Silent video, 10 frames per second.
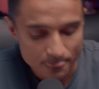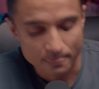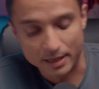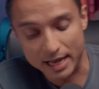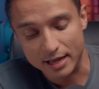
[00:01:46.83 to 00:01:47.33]

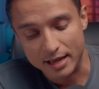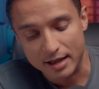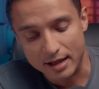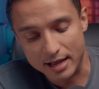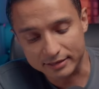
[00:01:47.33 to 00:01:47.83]
Né?
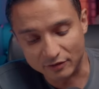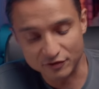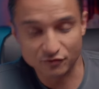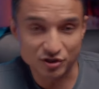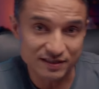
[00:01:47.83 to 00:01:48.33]
É, talvez
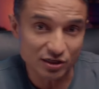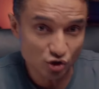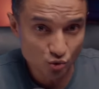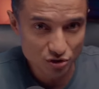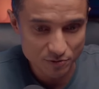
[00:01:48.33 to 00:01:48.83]
você se
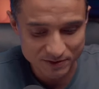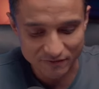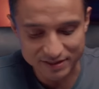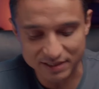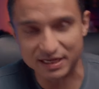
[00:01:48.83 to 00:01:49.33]
assuste, porque você
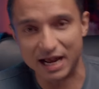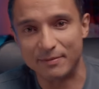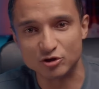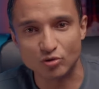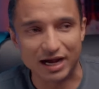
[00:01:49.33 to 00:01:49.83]
vai dizer assim, ah,
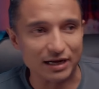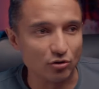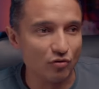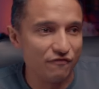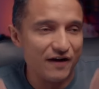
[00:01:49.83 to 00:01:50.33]
mas o canal
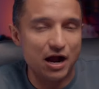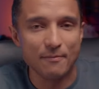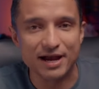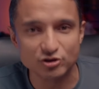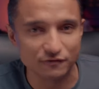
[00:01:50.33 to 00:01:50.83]
não fala
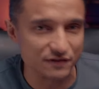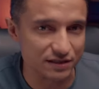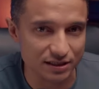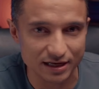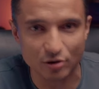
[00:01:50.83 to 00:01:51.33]
mais
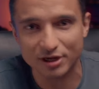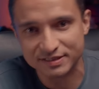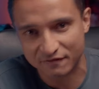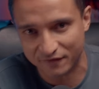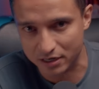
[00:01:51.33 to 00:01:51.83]
oficina e agora
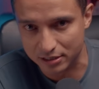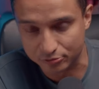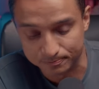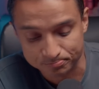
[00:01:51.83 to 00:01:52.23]
está falando.